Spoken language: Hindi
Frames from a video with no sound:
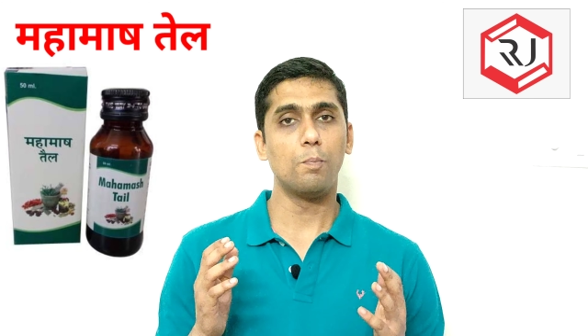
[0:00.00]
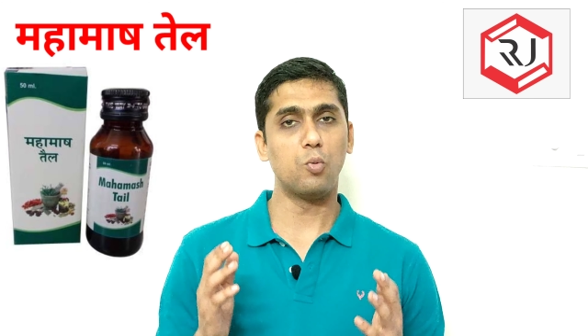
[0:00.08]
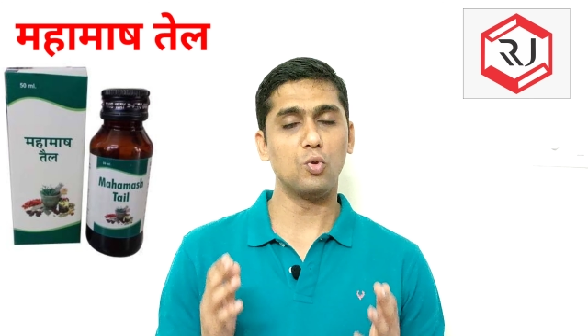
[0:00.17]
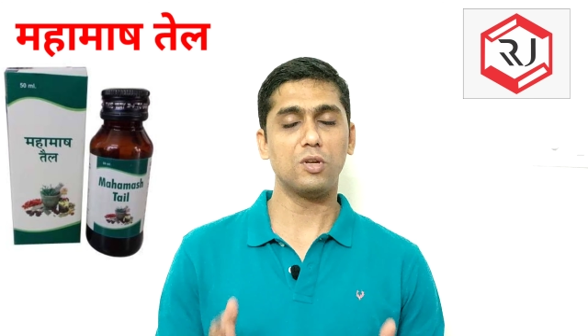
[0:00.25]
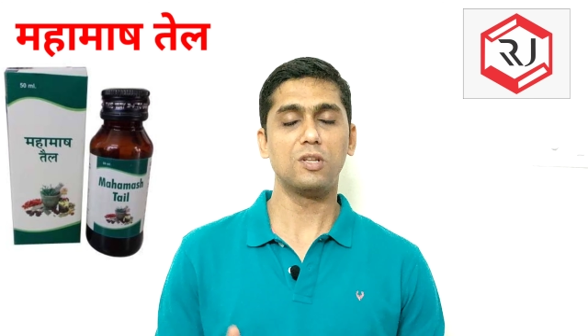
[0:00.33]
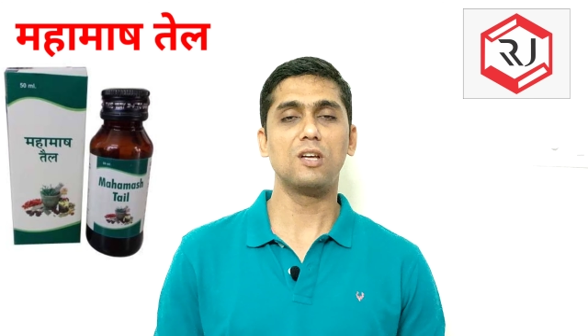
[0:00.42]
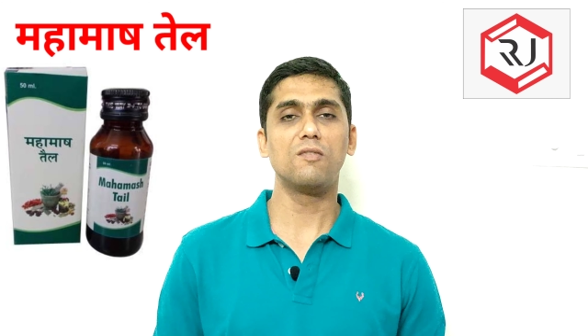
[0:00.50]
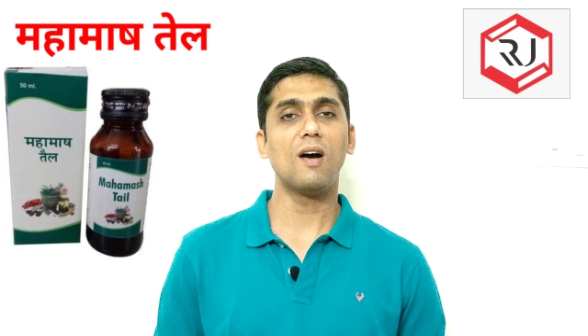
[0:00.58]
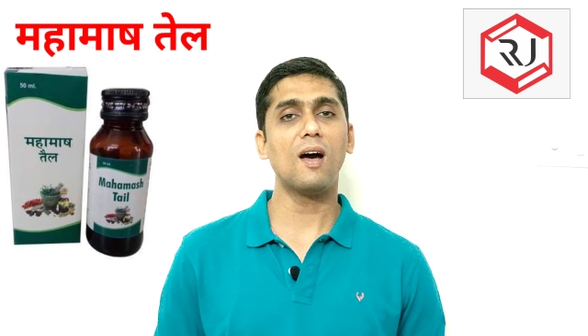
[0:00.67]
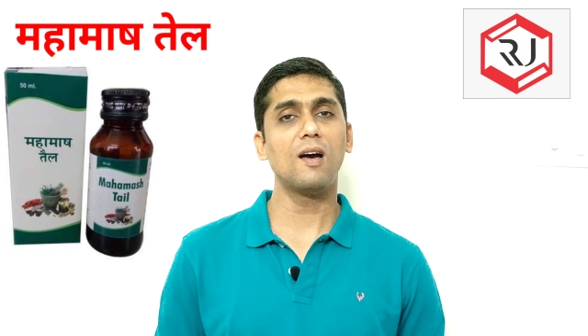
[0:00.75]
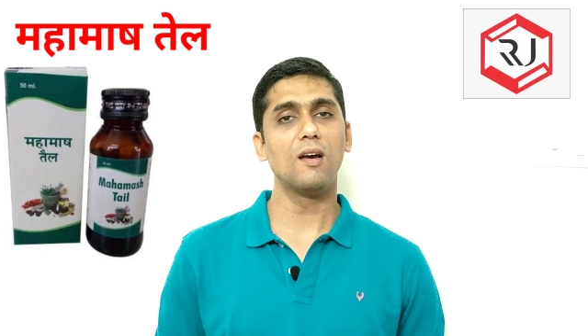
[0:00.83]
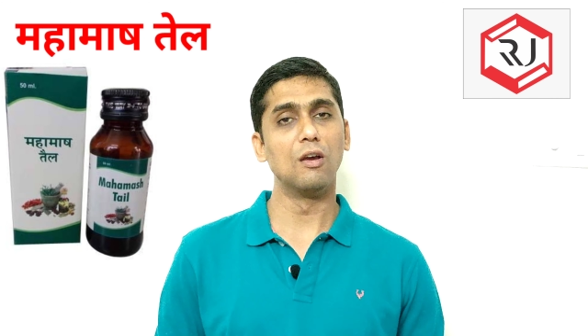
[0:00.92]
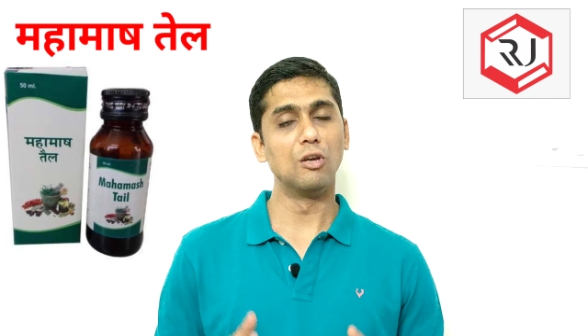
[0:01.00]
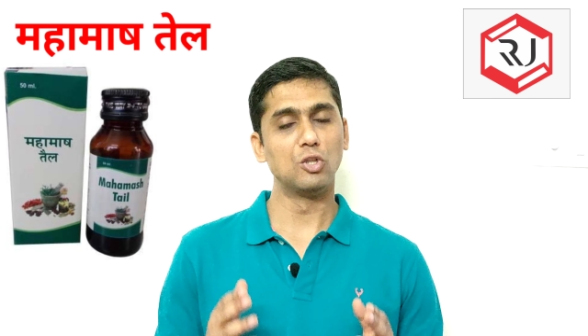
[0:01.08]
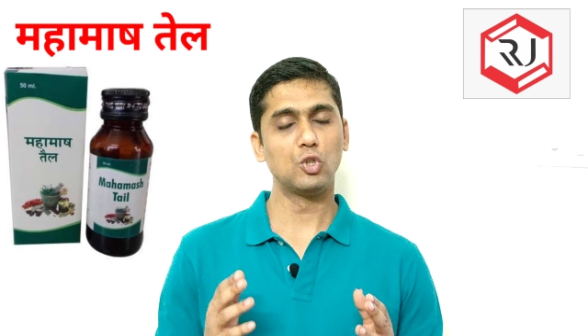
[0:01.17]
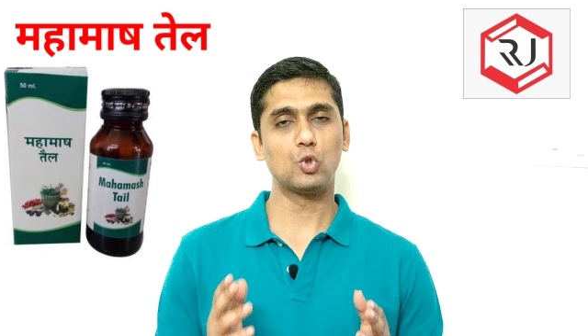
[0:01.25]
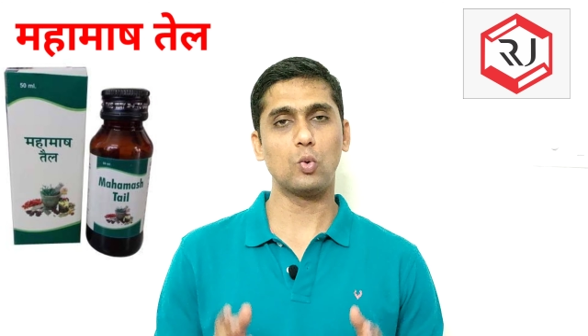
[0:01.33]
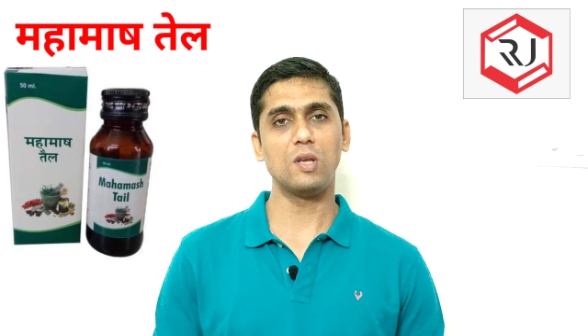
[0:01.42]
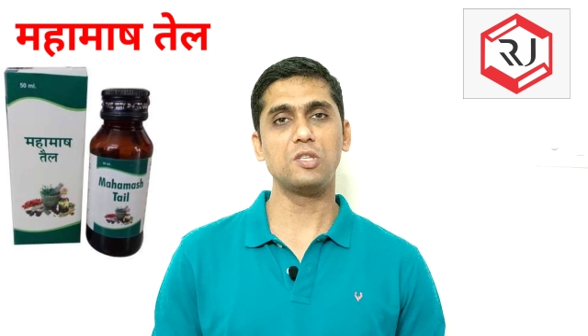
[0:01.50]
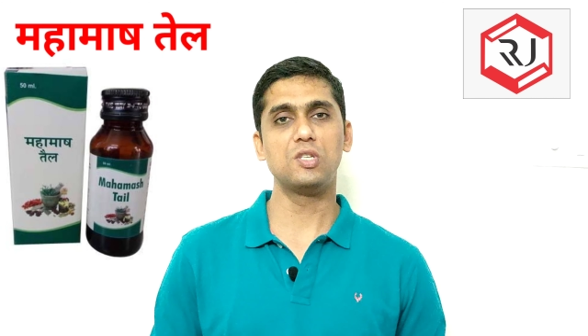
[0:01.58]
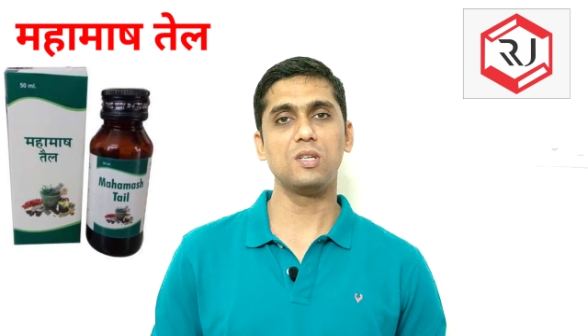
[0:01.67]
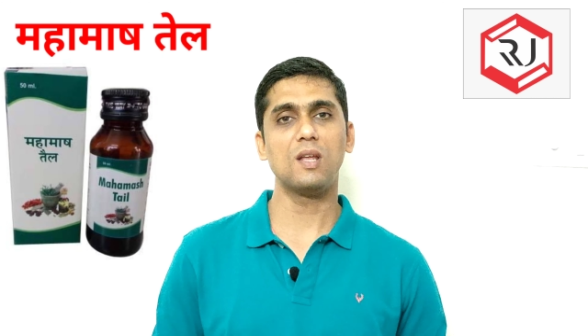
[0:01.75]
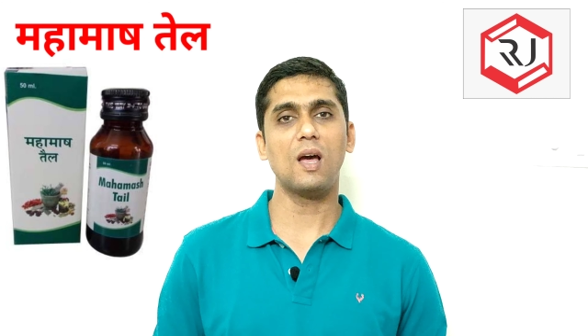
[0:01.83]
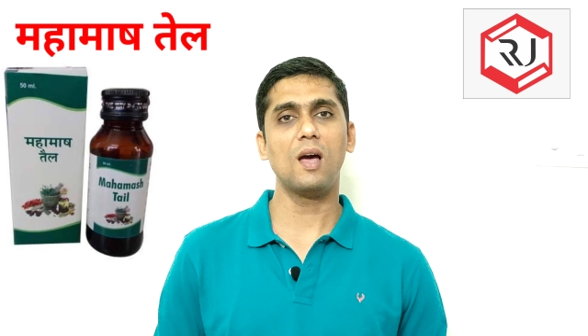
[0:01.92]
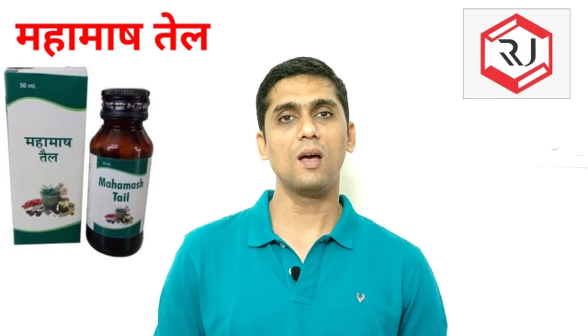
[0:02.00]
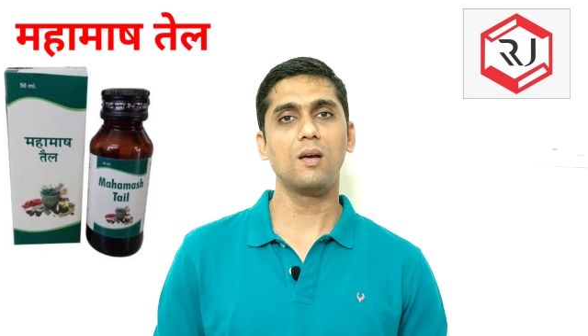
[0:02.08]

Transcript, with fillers: पुनर्नवा जीरा